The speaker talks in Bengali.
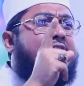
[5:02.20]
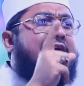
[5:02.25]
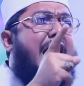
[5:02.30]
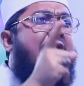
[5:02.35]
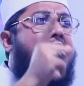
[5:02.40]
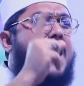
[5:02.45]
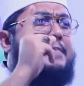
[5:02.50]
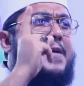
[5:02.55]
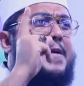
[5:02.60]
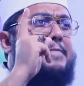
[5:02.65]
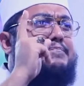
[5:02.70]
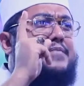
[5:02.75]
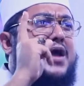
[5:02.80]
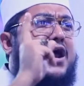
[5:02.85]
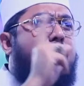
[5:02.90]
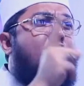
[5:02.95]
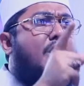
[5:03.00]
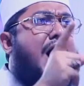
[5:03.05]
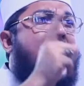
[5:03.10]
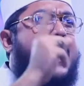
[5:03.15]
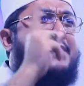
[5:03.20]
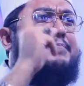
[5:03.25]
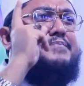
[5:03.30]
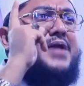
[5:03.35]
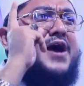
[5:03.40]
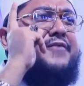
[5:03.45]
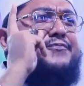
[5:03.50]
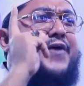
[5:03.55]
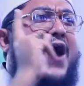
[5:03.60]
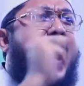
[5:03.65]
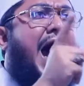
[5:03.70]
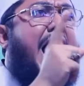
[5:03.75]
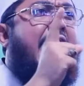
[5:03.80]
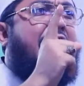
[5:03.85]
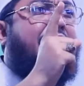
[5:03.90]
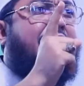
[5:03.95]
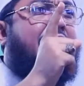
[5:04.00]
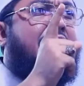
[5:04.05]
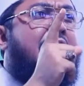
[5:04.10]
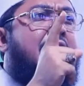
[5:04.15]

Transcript: কাব ইবনে লুয় ইবনে ফাহর